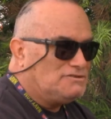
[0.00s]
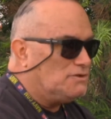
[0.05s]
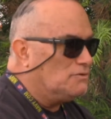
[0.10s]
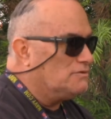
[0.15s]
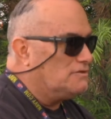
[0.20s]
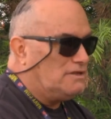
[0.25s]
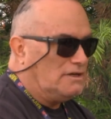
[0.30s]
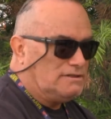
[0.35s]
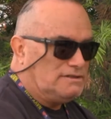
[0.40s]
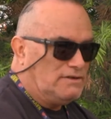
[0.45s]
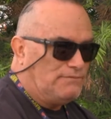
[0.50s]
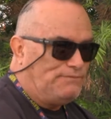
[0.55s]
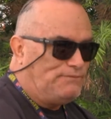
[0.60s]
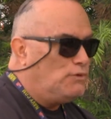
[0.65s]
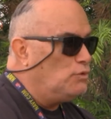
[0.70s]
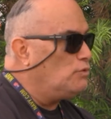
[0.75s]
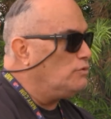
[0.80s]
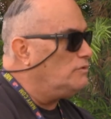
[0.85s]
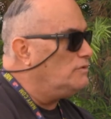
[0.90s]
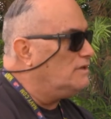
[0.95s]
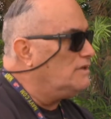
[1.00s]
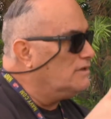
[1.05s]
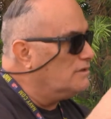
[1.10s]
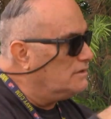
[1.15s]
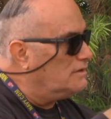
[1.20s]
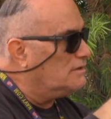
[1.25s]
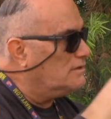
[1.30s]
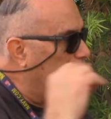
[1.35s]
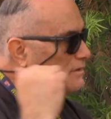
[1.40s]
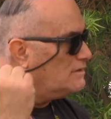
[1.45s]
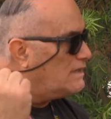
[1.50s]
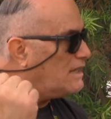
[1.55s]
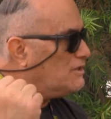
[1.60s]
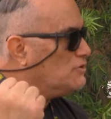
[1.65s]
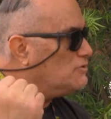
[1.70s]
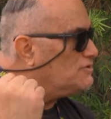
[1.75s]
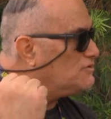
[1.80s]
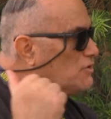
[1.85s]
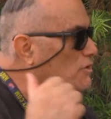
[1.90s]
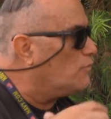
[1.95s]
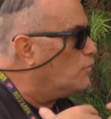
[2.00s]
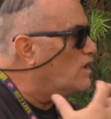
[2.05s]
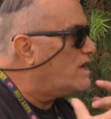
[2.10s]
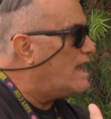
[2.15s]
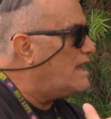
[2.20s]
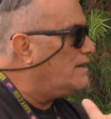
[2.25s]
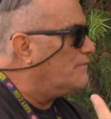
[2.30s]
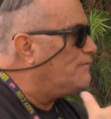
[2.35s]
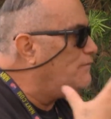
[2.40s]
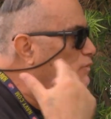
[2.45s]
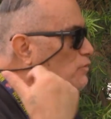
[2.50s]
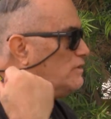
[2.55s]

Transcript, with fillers: so the, food that you serve, what kind of